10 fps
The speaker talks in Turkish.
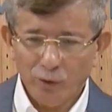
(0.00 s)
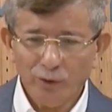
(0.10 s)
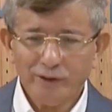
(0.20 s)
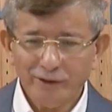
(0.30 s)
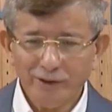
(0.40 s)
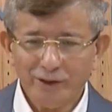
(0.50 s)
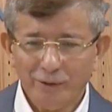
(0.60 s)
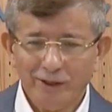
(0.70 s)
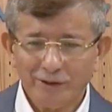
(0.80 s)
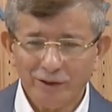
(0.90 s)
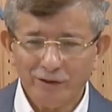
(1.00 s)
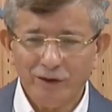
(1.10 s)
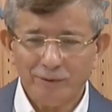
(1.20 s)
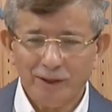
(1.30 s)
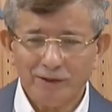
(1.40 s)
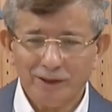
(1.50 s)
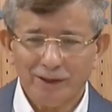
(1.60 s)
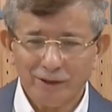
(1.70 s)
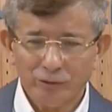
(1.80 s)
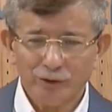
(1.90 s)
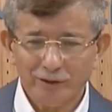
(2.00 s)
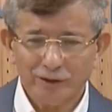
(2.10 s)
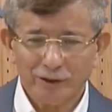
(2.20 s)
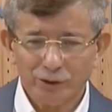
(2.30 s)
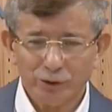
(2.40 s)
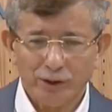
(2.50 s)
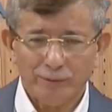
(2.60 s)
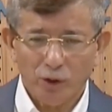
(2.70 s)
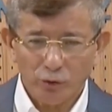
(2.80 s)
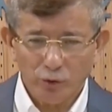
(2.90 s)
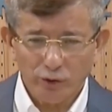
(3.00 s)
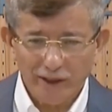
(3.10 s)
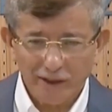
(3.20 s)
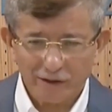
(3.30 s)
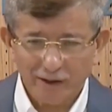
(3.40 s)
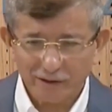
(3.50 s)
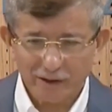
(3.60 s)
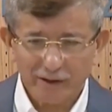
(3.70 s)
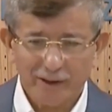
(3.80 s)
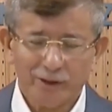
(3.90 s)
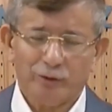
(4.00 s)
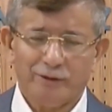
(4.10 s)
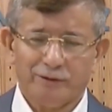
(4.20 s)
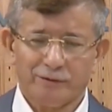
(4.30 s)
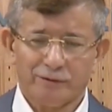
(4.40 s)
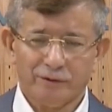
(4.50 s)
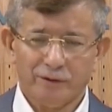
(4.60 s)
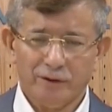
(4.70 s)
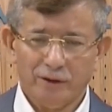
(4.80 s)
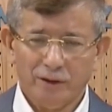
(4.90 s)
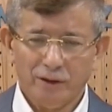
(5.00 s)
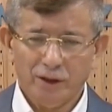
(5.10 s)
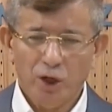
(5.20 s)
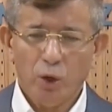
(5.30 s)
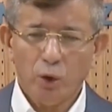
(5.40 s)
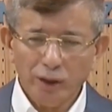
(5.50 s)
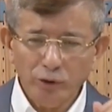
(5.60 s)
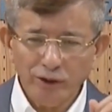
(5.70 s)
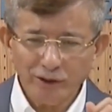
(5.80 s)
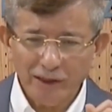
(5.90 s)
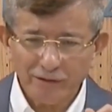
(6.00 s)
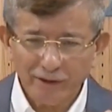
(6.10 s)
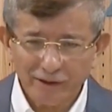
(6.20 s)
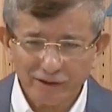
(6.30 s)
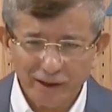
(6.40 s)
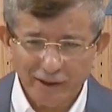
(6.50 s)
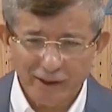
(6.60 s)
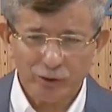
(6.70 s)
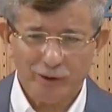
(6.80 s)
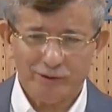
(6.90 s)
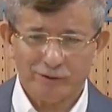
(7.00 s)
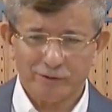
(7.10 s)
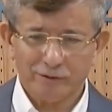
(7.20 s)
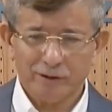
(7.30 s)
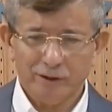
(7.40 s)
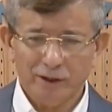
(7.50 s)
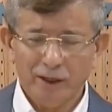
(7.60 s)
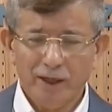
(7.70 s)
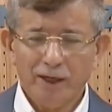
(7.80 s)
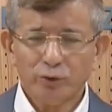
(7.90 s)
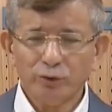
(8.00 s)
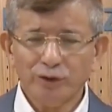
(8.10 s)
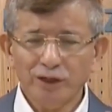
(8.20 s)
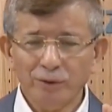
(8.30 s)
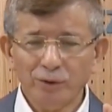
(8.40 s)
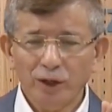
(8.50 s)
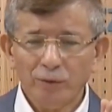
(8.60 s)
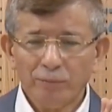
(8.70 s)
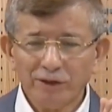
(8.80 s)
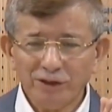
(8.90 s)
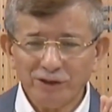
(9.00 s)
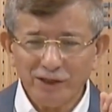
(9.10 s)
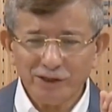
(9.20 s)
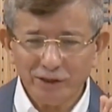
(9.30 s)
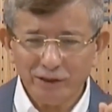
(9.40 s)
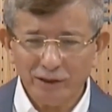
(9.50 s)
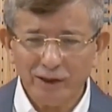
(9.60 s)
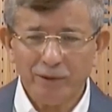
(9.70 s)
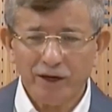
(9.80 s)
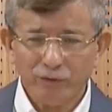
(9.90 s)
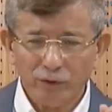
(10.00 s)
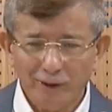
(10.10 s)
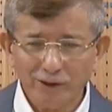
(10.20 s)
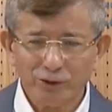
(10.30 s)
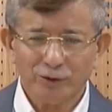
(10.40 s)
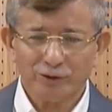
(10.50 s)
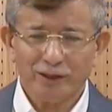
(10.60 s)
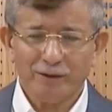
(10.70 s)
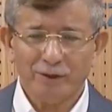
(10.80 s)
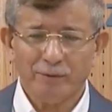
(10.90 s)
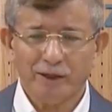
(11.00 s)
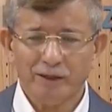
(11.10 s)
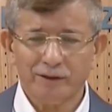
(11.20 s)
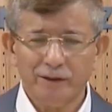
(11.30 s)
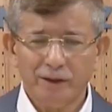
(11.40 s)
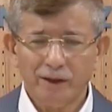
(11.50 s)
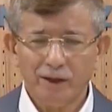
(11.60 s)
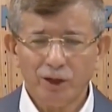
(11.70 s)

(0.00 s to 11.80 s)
O kendi kabahatini, vebalini zaten üzerinde taşıyor ama onu oraya getiren Sayın Erdoğan'dır. Ona bu yetkileri veren Sayın Erdoğan'dır. Türkiye'yi batıracak şekilde performans gösteren bir bakanı